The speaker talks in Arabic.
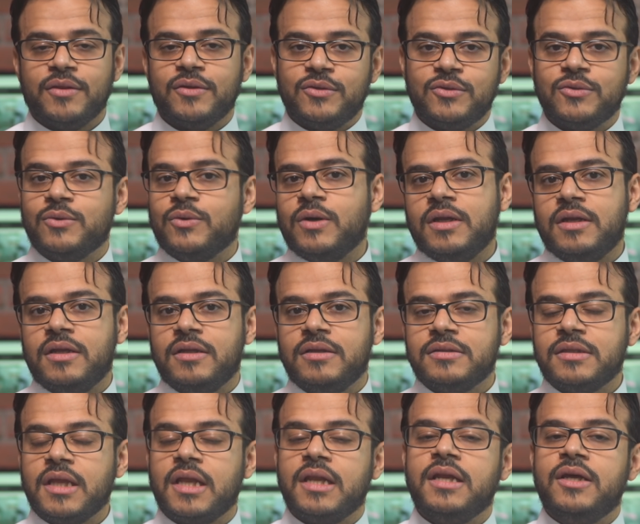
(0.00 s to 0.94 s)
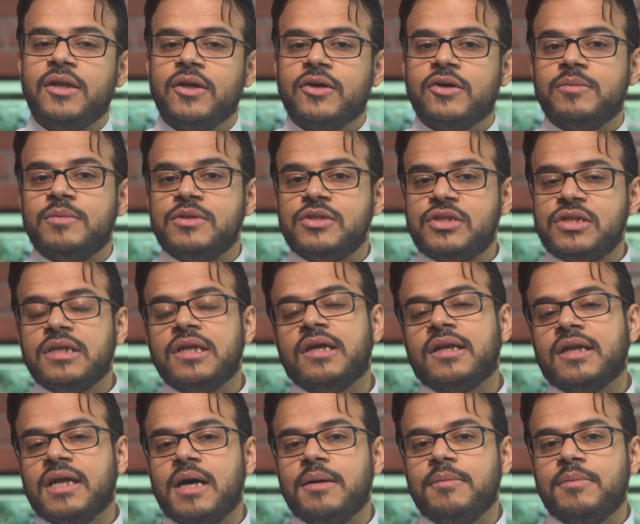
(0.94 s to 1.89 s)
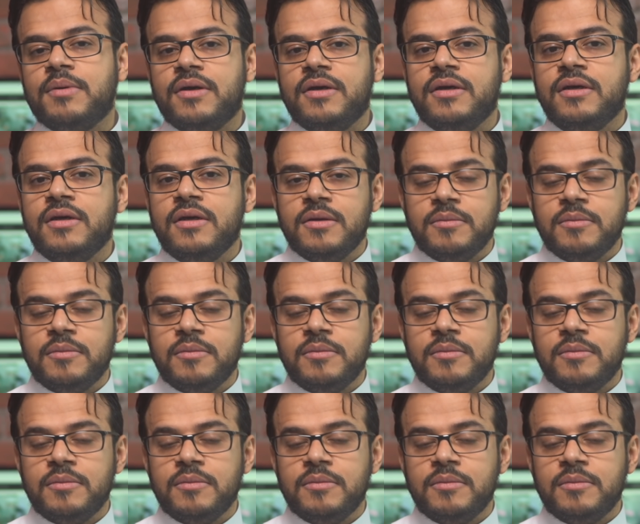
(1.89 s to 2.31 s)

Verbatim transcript: الدول تطلع لكم الجيل الرابع